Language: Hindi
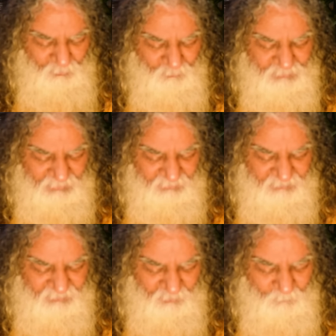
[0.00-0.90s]
हूँ
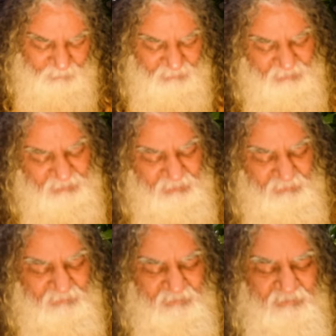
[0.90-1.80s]
सकल रघुपति
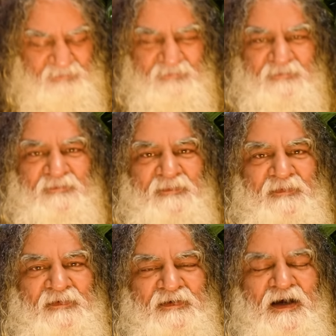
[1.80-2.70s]
चरित
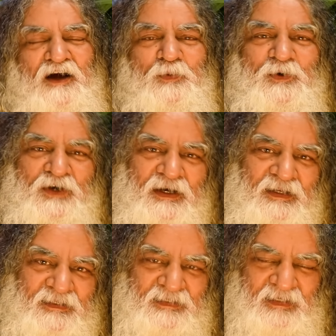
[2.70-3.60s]

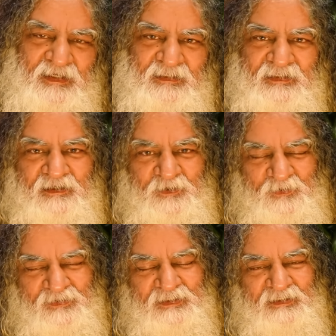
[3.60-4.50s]
काकभूषणी जिसे कहते हैं
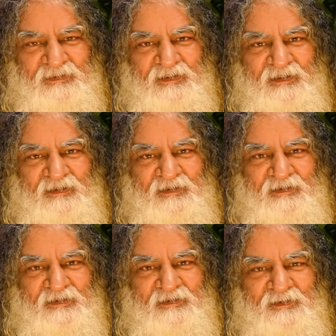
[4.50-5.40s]
गरुड़ जी
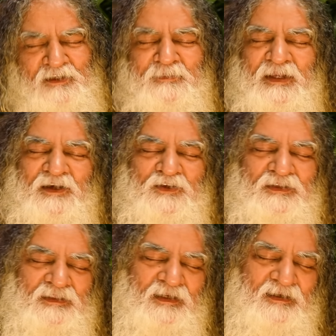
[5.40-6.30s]
कि मेरा
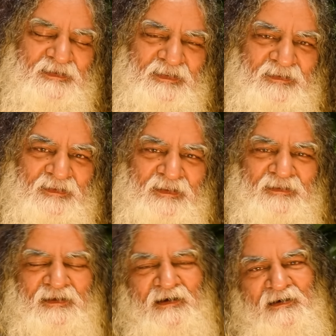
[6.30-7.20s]
जितना संदेह
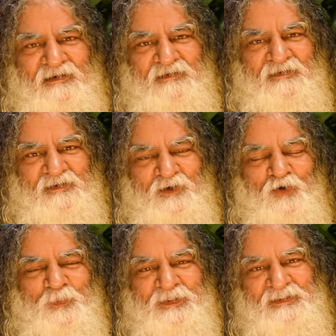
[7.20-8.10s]
था
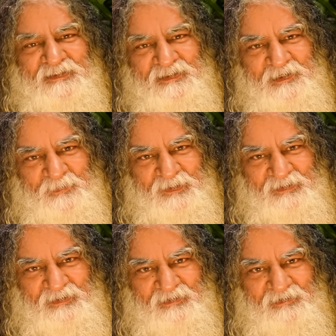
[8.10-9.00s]
रघुपति जी के
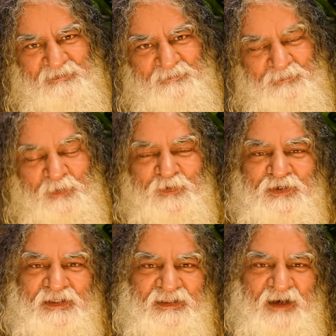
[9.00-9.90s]
प्रति प्रभु
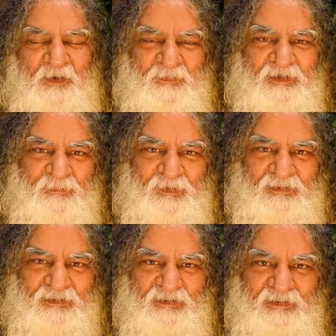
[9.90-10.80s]
श्री राम के
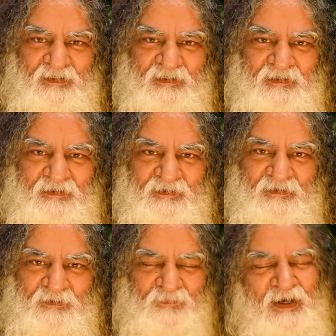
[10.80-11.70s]
प्रति
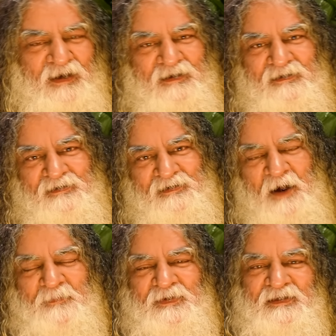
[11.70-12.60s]
वह
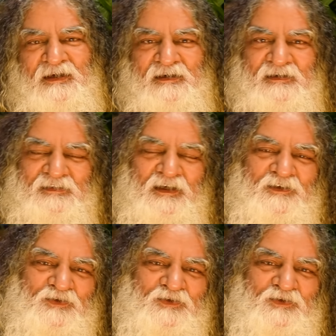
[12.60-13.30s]
राम की यह कथा